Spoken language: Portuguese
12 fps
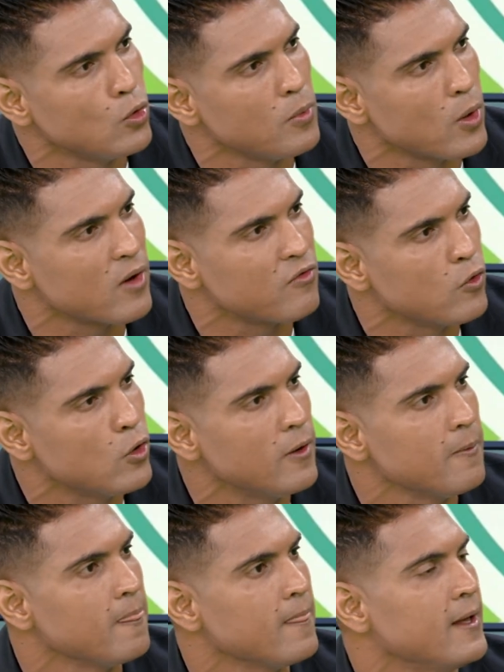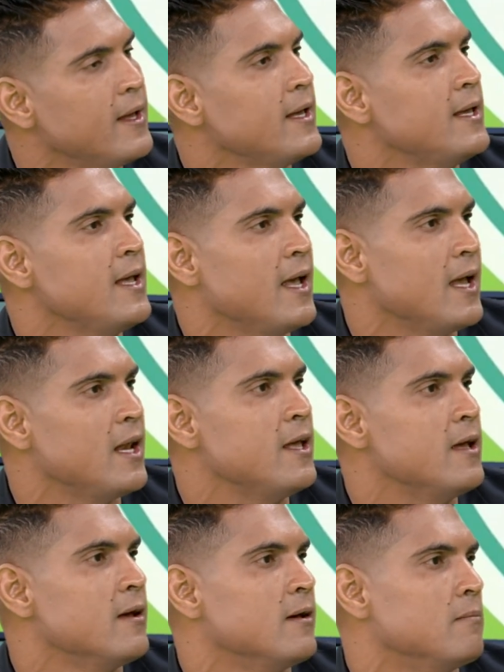no meu avô, e
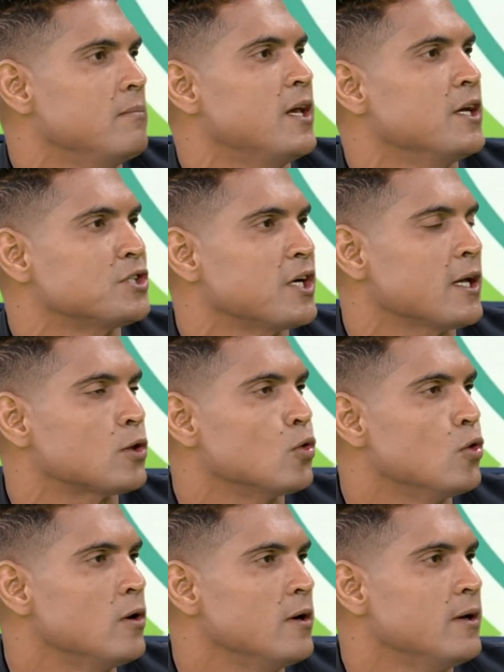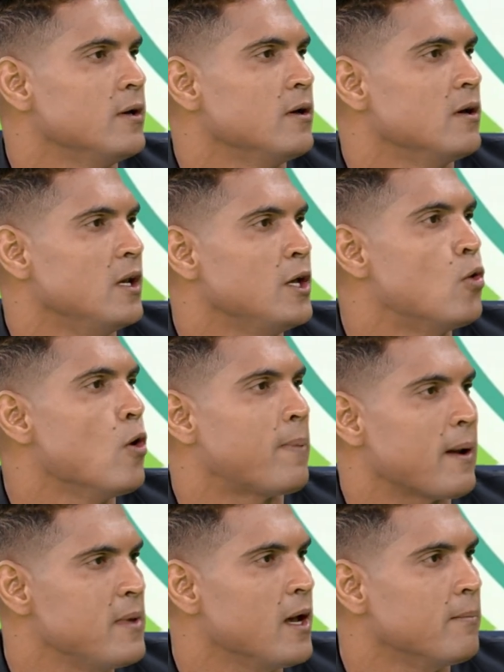ele me resgatou, ligou
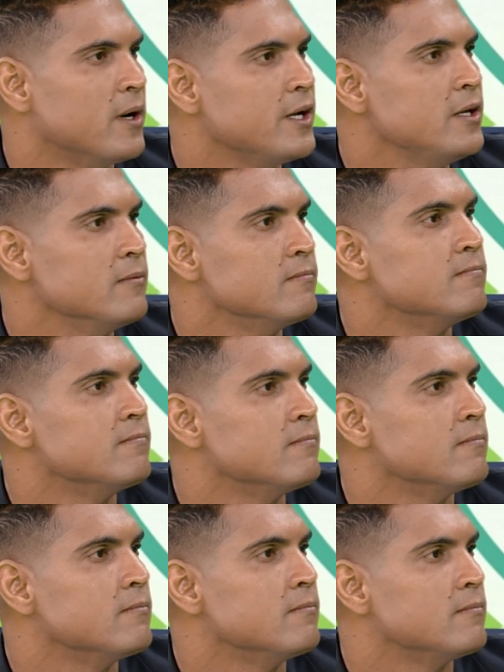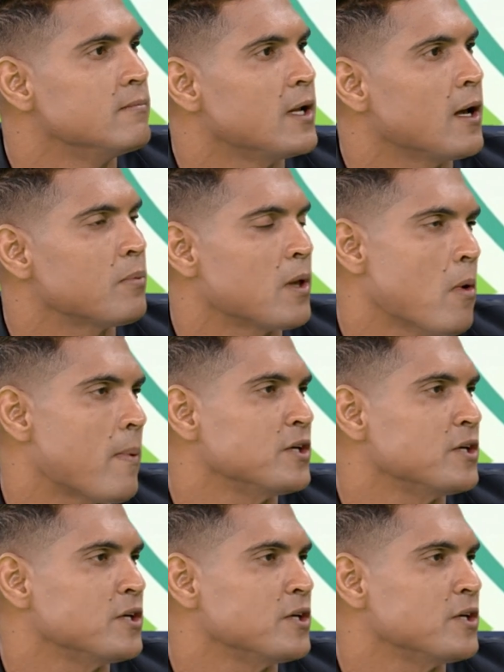para minha mãe, né, porque meu